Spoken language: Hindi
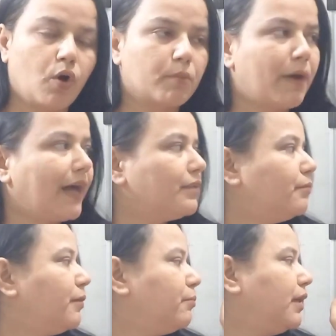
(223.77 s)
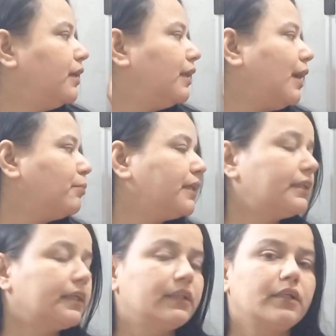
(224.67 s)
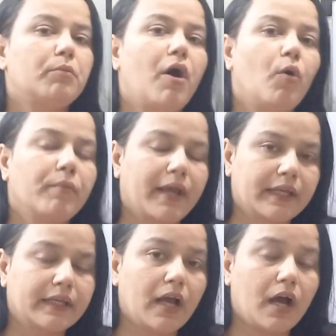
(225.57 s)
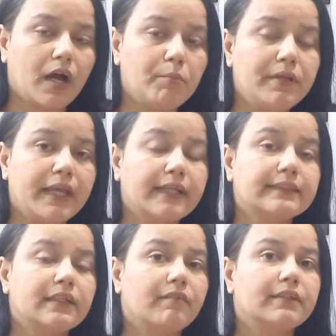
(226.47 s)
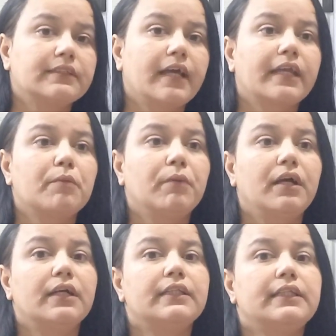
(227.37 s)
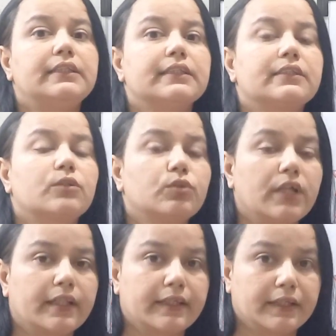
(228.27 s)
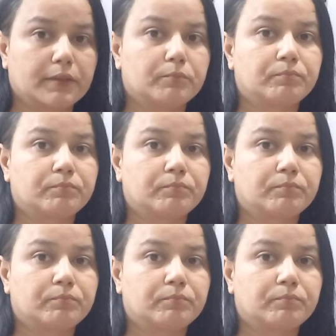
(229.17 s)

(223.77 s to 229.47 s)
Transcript: और बाद में मंगल आपके तृतीय भाव में आएंगे अब ये ऐसी अवस्था है कि मंगल नीचस्त हो जाते हैं